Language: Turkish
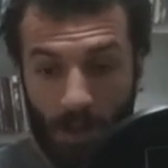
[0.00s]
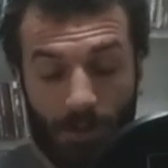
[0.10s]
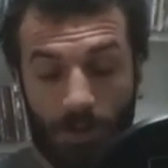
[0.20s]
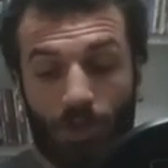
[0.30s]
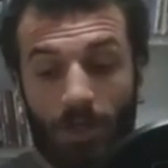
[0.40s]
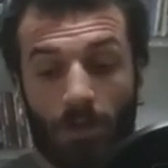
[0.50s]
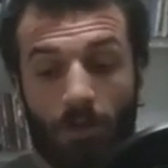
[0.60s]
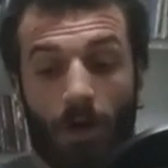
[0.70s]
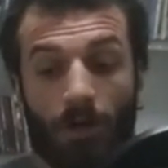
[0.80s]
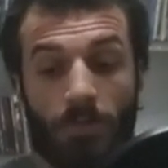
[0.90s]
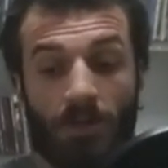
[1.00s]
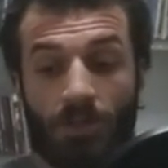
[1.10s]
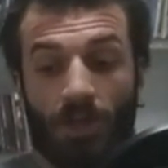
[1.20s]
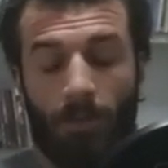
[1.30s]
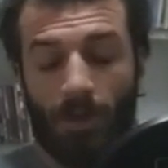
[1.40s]
Nice yıllar bir
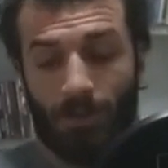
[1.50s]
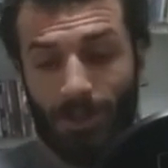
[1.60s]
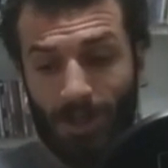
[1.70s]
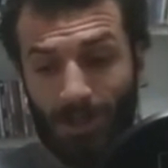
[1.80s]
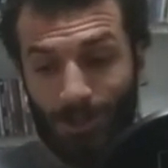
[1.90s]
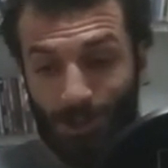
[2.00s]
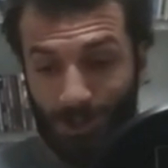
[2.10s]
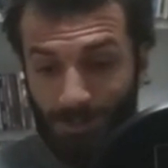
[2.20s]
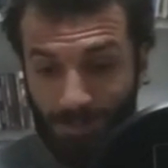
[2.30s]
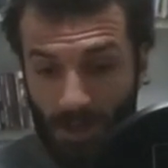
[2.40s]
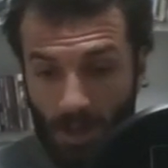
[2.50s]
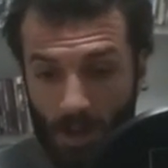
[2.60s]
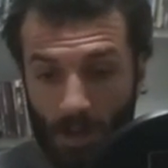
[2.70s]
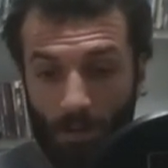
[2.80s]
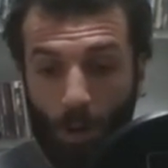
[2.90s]
kemende takıldım.
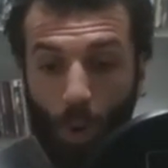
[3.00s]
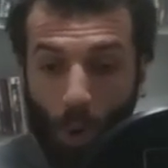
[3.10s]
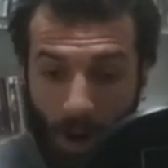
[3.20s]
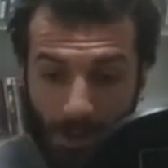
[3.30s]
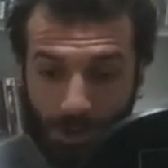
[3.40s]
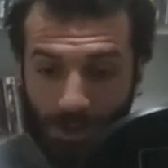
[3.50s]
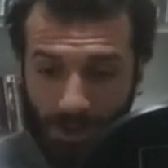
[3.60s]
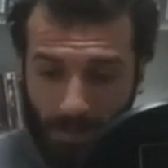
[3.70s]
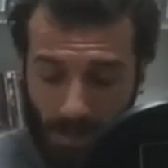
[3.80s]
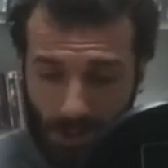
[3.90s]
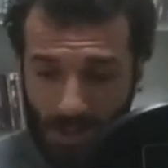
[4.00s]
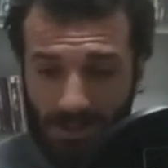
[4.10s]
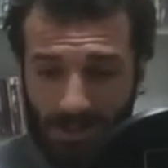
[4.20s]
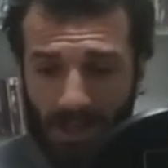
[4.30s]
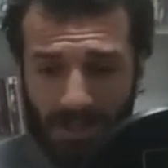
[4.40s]
O aşkı
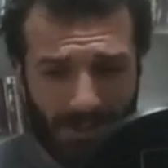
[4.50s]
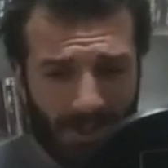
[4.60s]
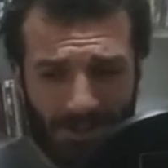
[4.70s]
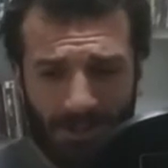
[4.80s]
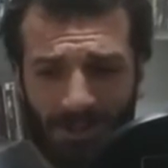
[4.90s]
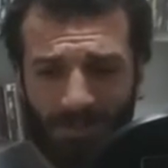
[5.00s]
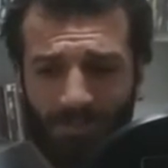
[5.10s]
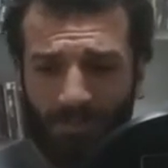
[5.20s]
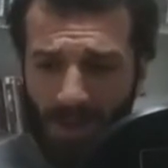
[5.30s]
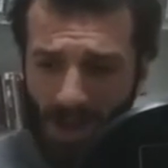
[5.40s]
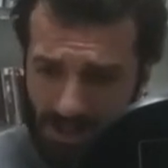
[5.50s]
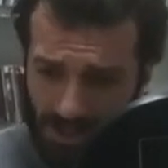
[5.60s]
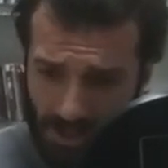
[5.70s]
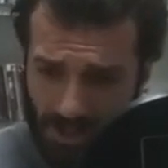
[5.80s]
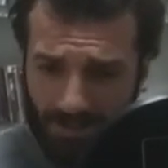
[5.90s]
mecazla yandım,
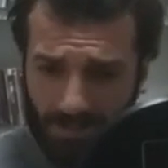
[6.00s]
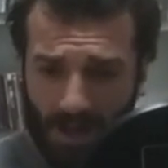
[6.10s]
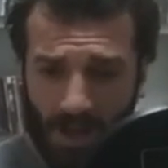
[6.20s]
yakıldım.